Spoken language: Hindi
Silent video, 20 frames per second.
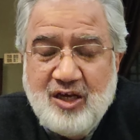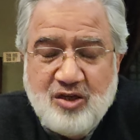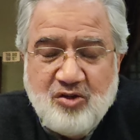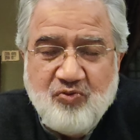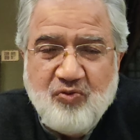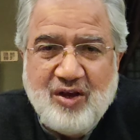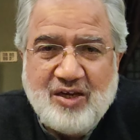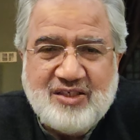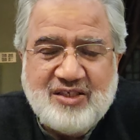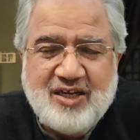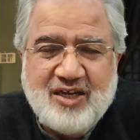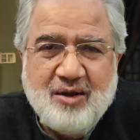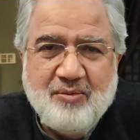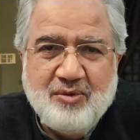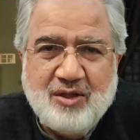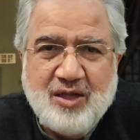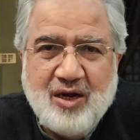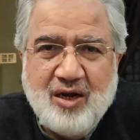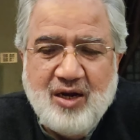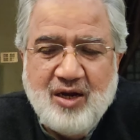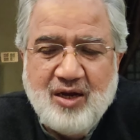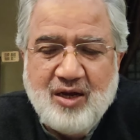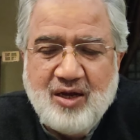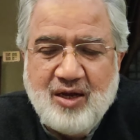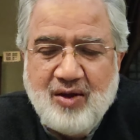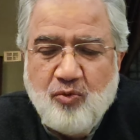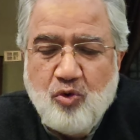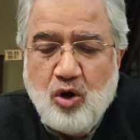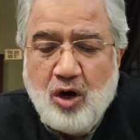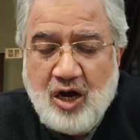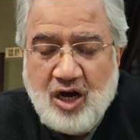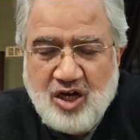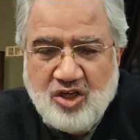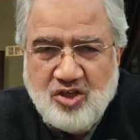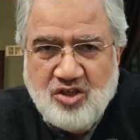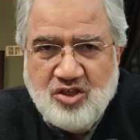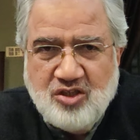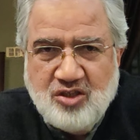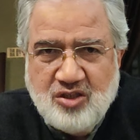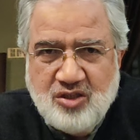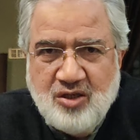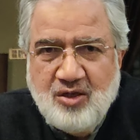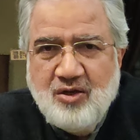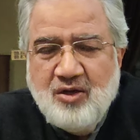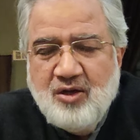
इस फैसले के मतलब कि वो आज